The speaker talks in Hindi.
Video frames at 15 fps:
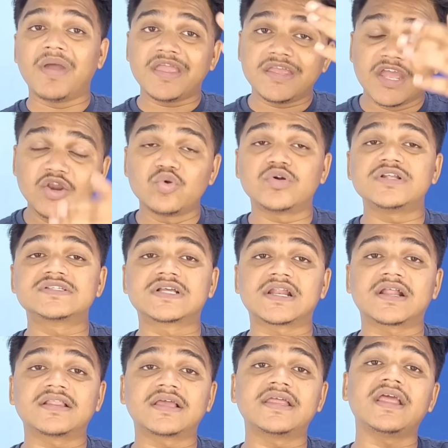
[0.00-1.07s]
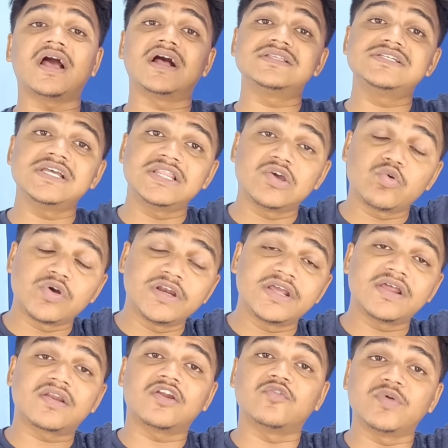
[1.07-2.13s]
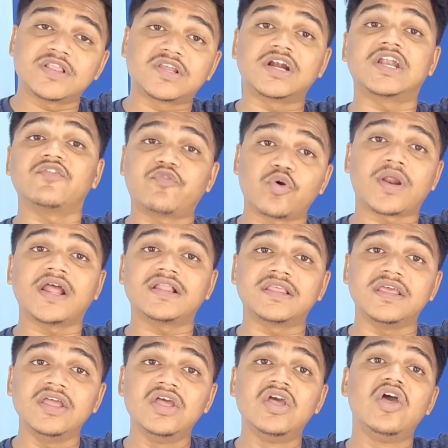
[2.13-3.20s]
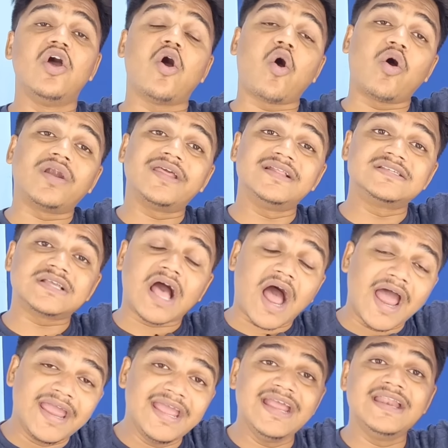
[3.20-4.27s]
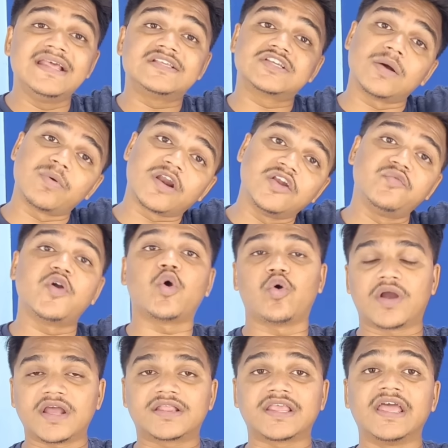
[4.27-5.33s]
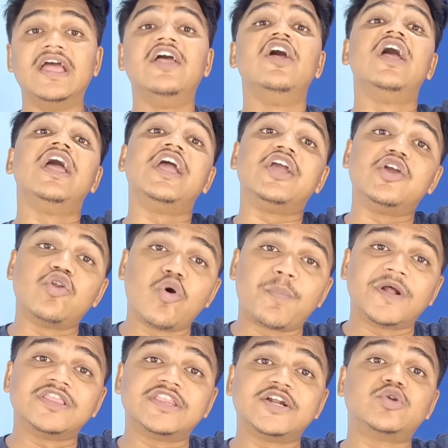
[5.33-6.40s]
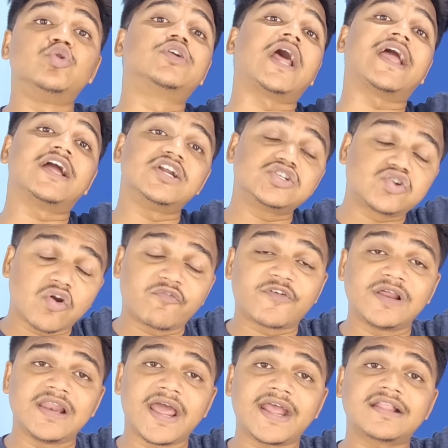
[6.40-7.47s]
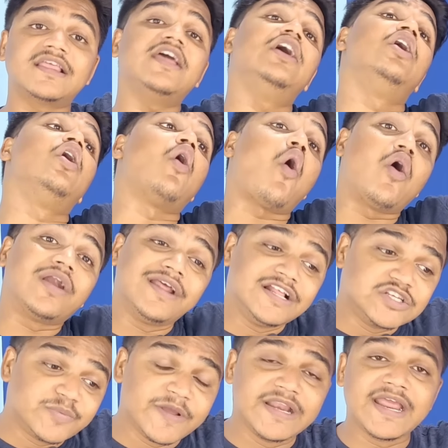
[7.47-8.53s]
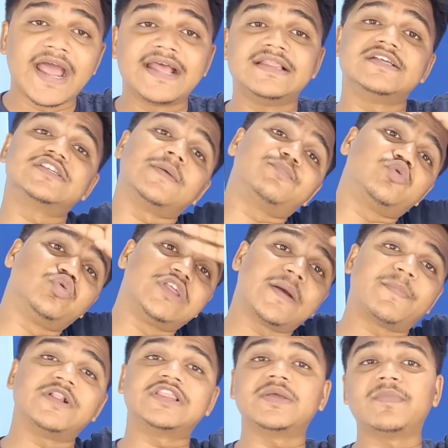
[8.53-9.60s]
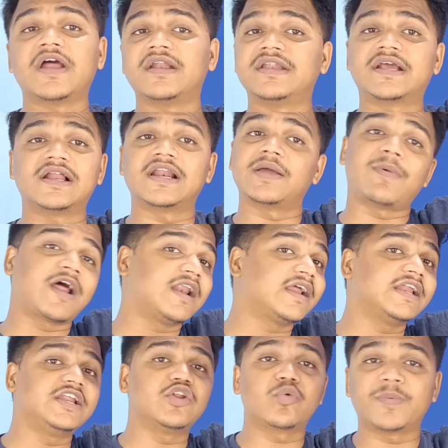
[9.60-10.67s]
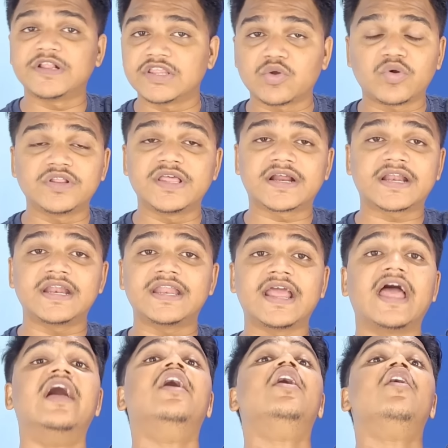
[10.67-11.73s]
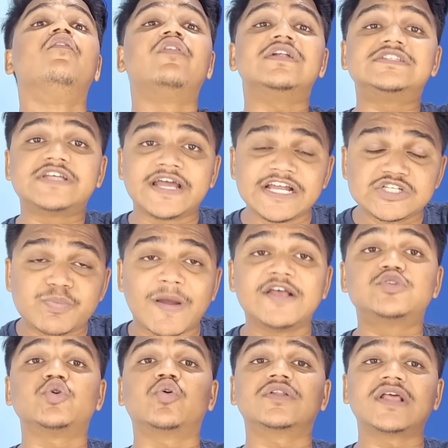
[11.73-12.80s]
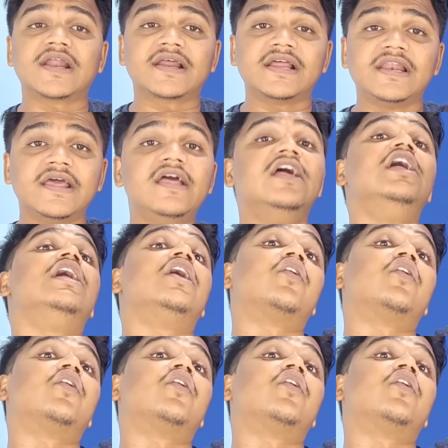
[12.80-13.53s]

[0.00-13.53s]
मैं ये नोटिस कर रहा था कि अजय देवगन की रनवे थर्टी आई थी ऑडियंस आए ही नहीं सब रनवे हो गए थे पंथी टू टाइगर श्रॉफ के लिए आए थे ऑडियंस भी नहीं आए थे सब चुतियापंथी में निकल के बाहर लेकिन पंथी कोई देखने नहीं आया फिर जयेश भाई जोरदार के लिए